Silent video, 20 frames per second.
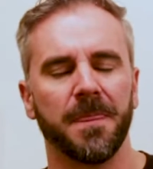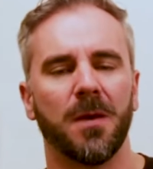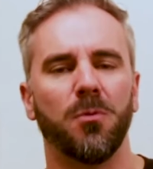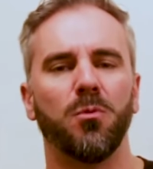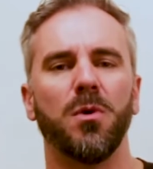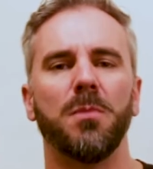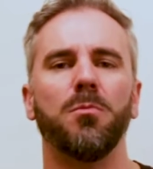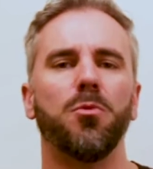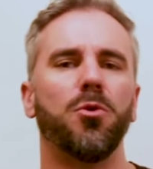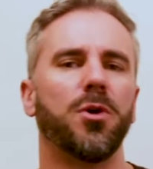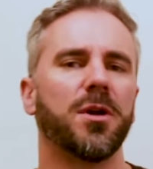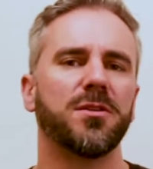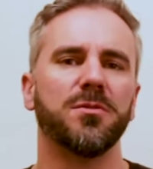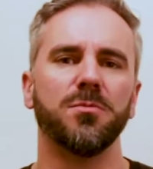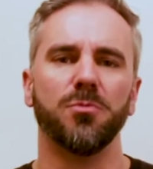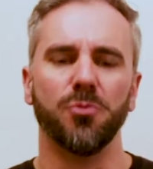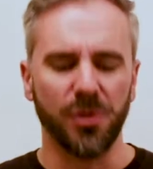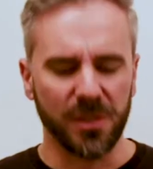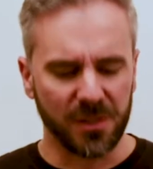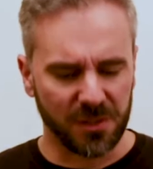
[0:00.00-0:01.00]
o amor de
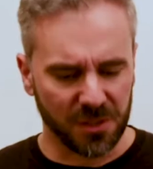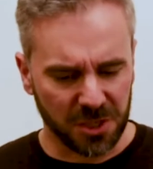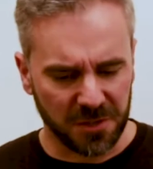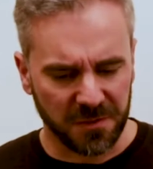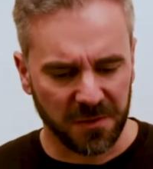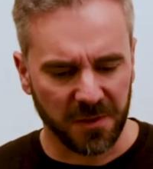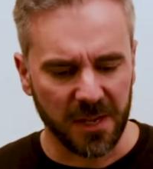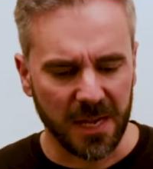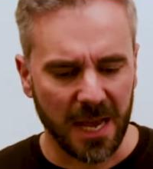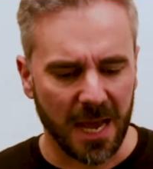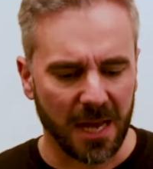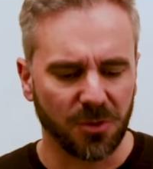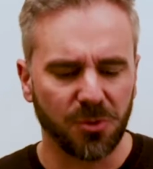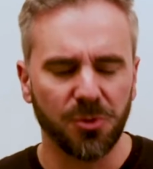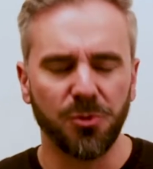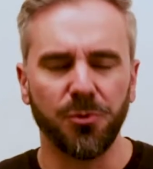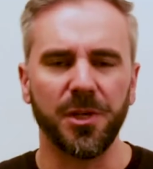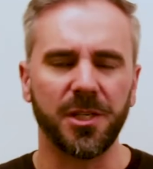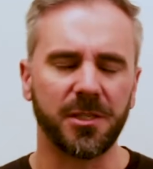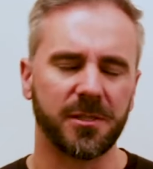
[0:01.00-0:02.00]
muitos a esfriar,
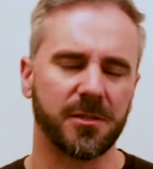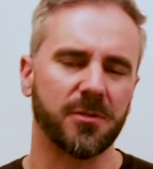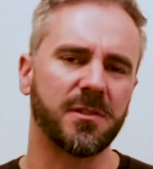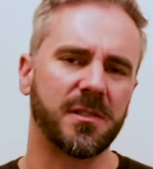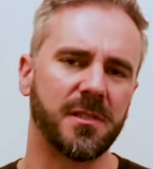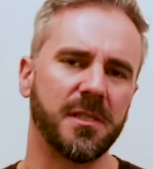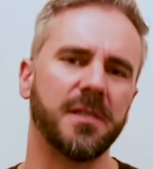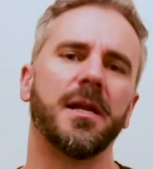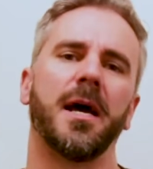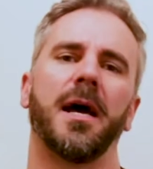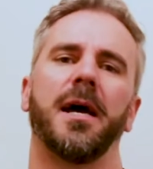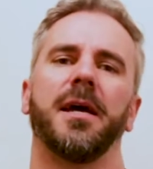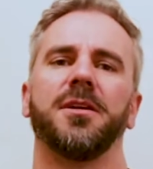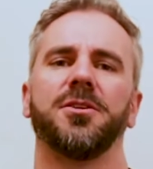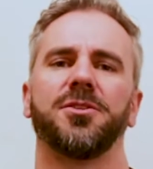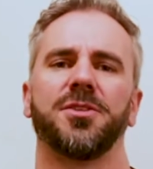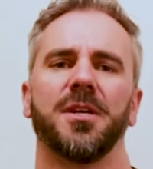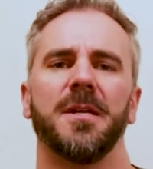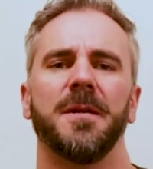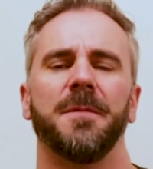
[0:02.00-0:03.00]
tudo isto são
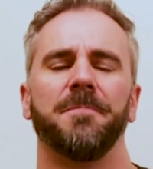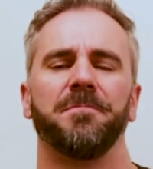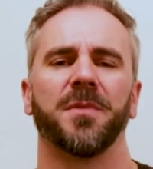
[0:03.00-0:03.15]
sinais